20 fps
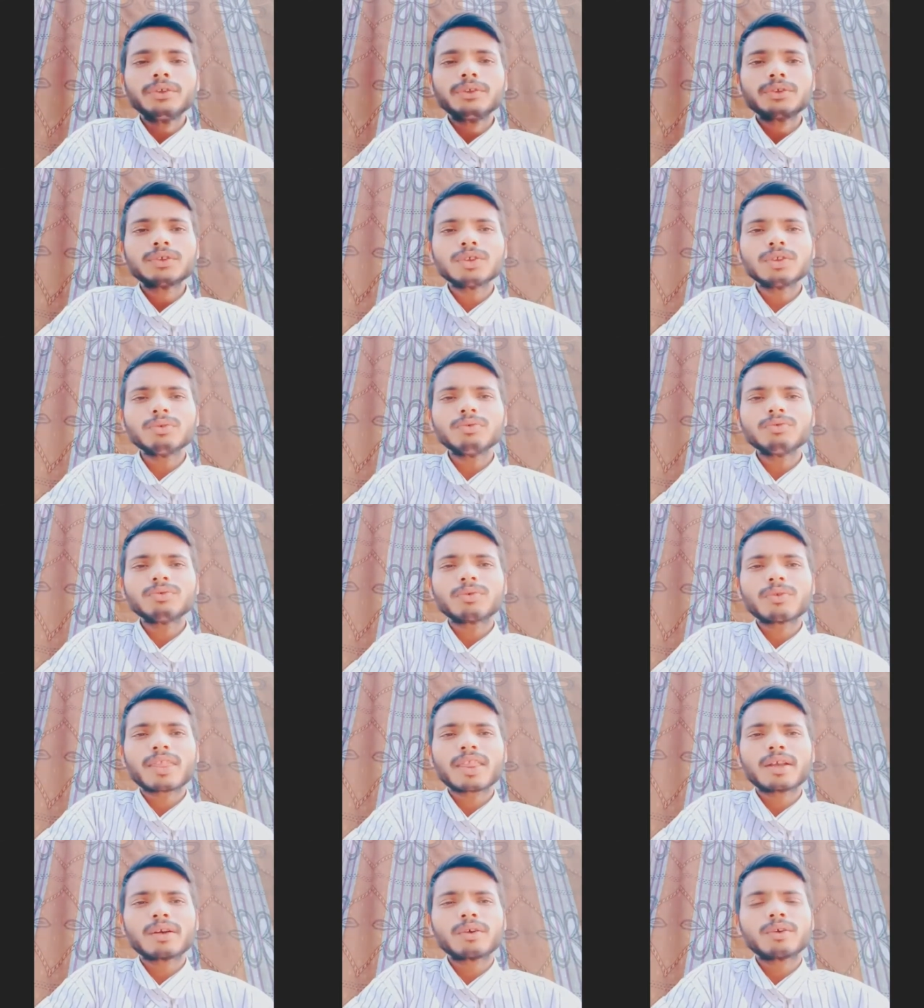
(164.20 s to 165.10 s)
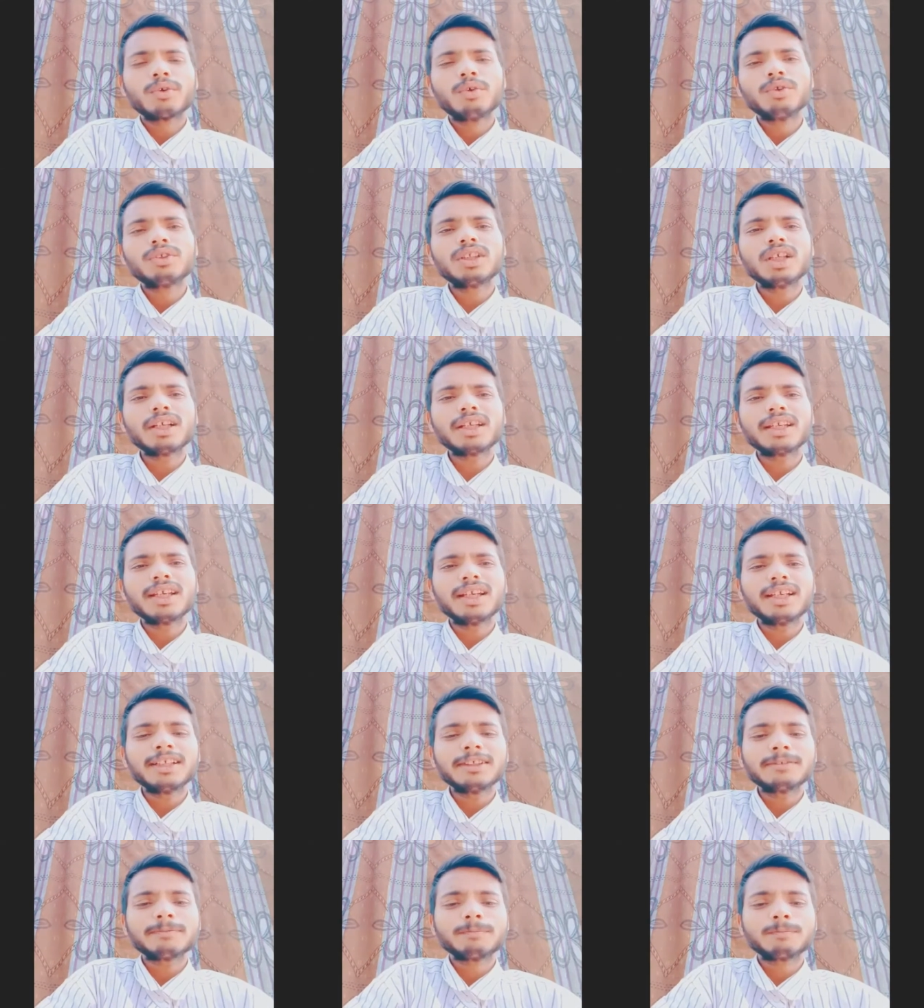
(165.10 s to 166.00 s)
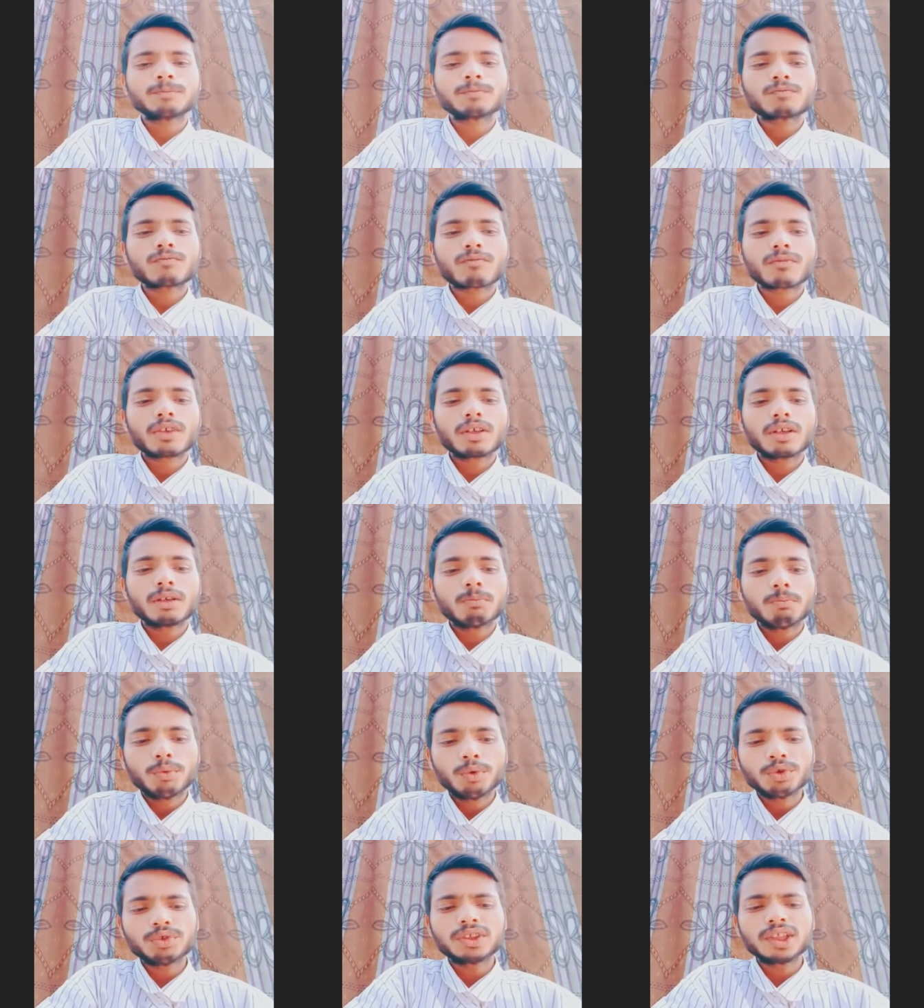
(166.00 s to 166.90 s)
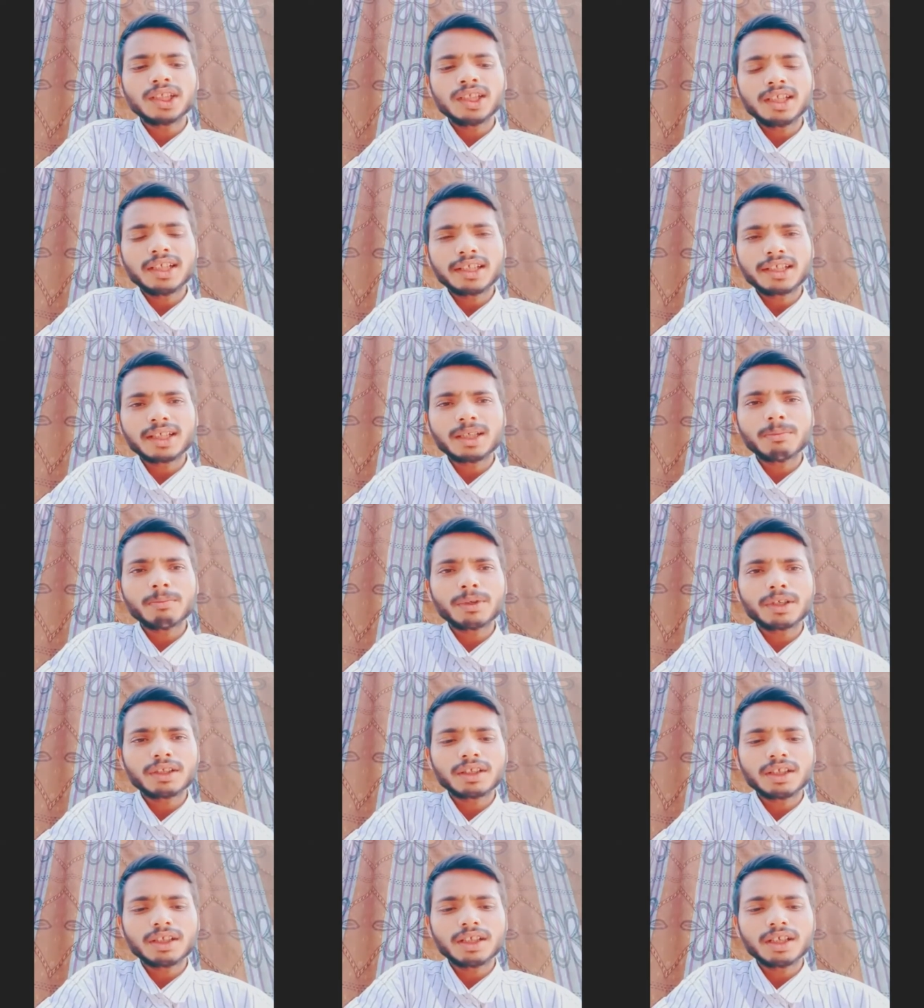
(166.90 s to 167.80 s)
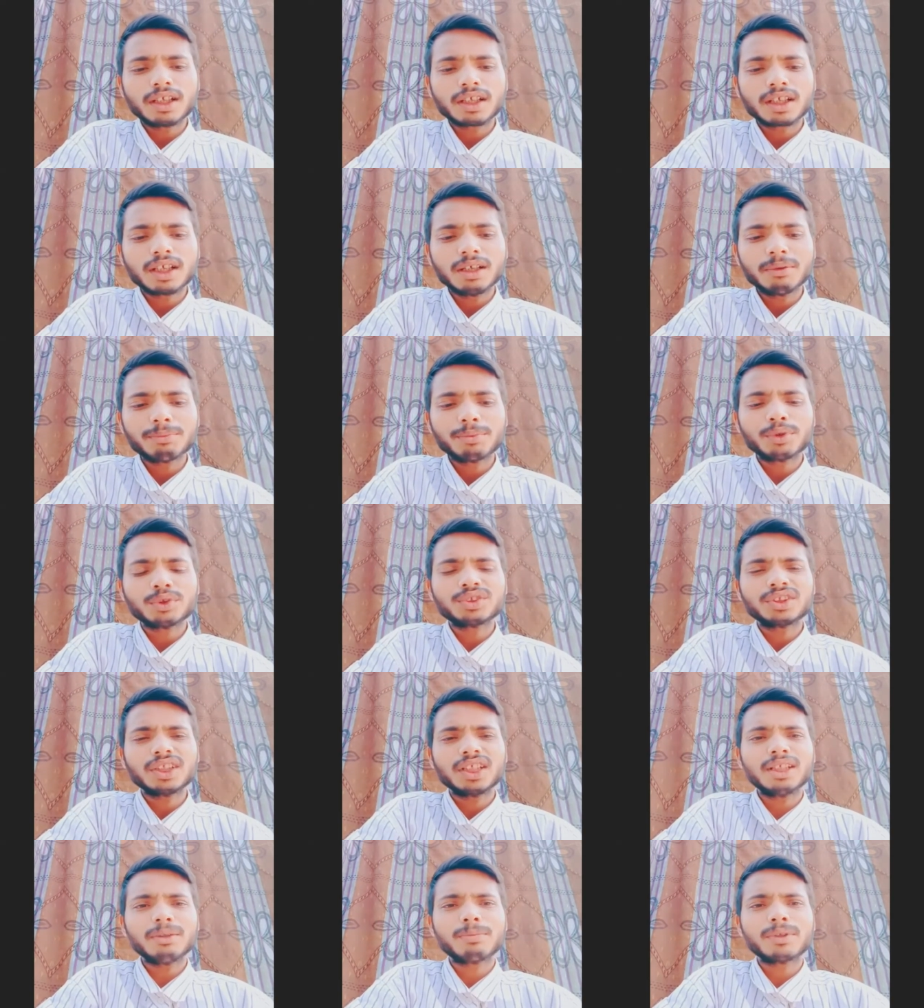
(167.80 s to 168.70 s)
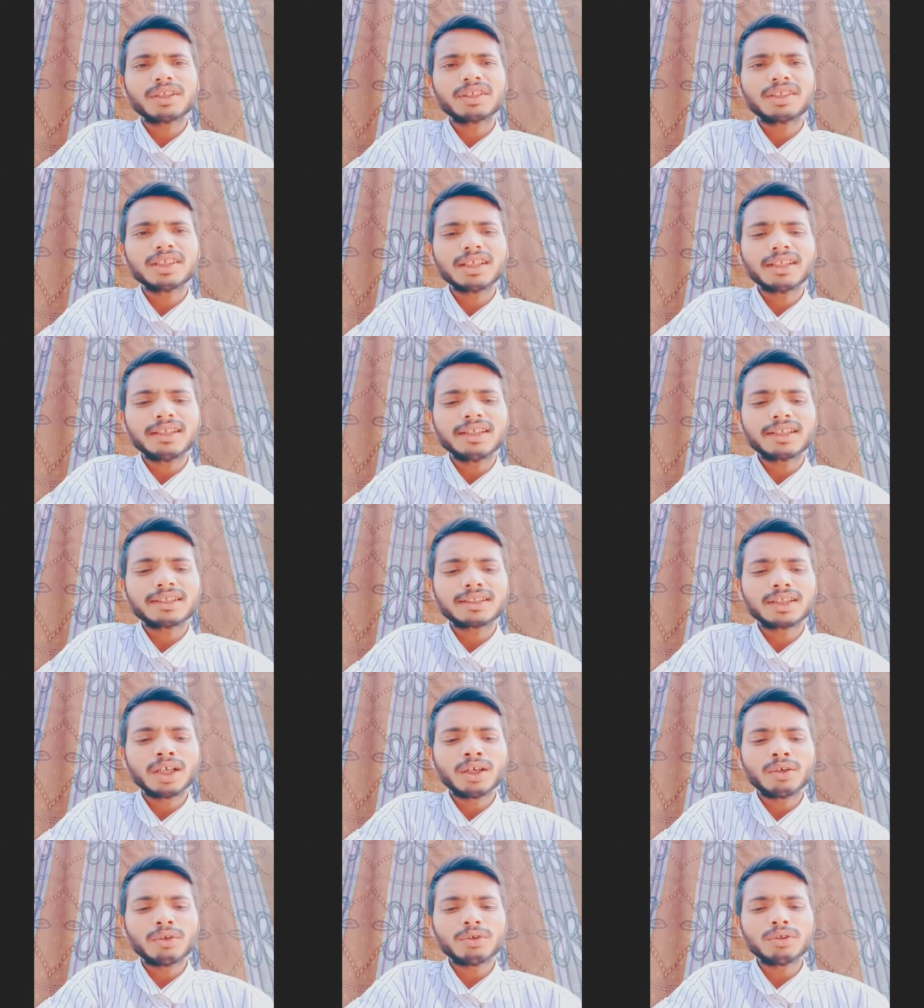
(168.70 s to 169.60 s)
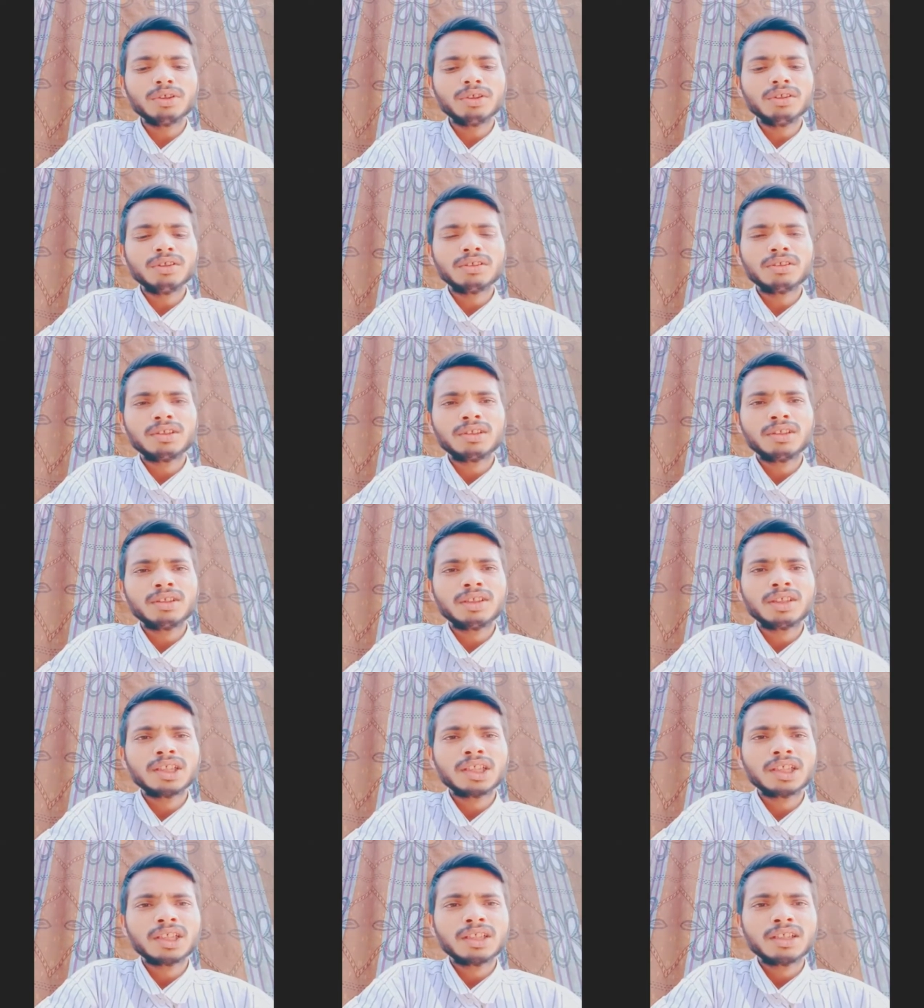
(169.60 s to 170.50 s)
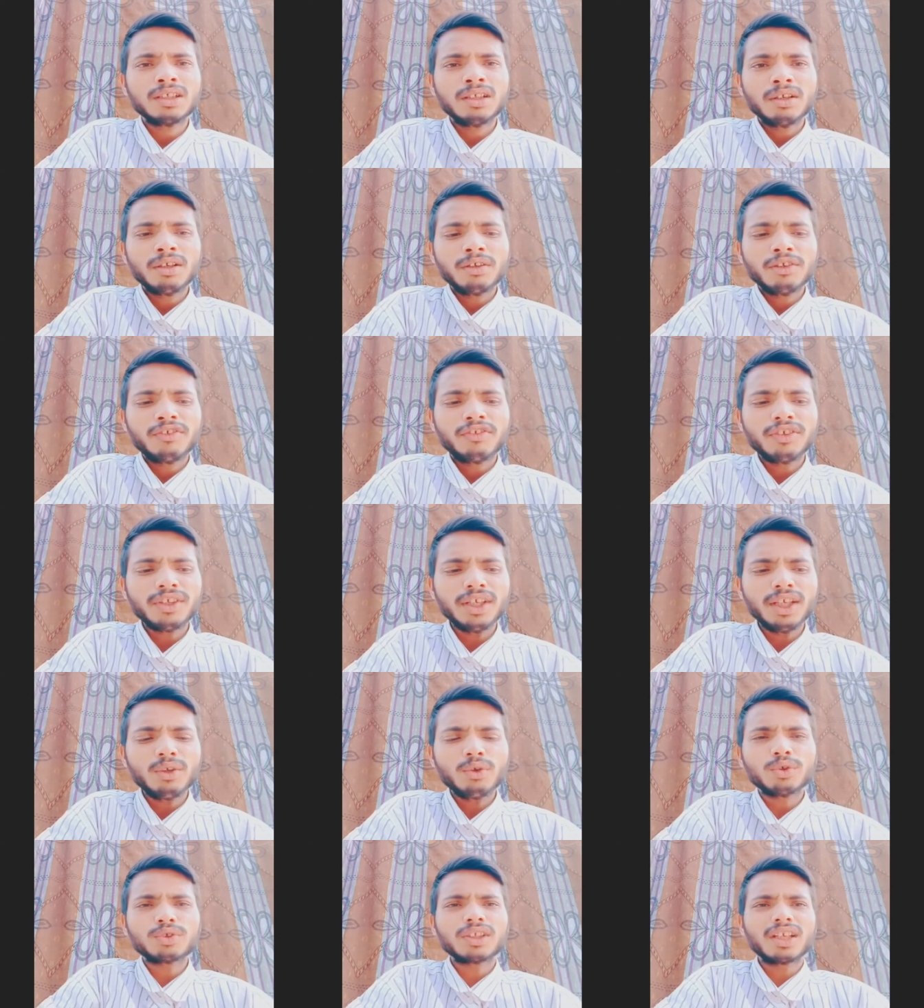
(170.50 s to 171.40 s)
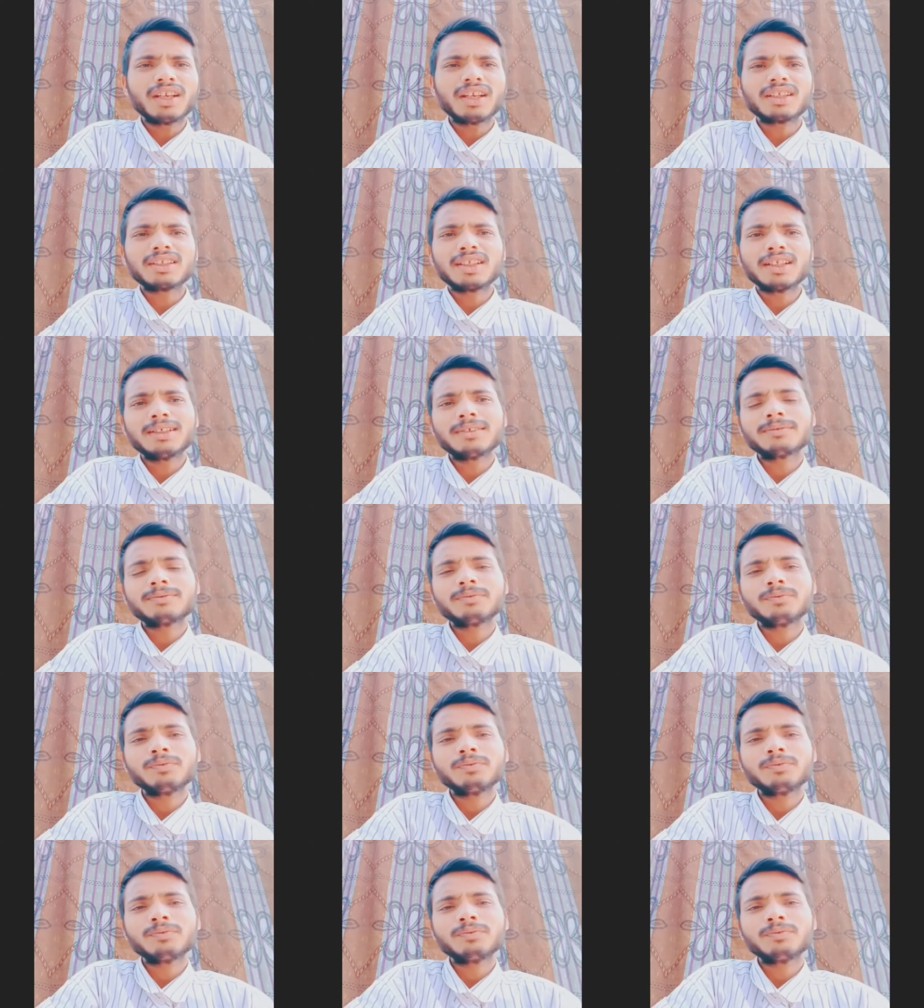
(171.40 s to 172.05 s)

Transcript: सो होता क्या है बहुत सारी लड़कियाँ भर लड़का बहुत सारी भर्तियाँ देखता और फेल होता रहता है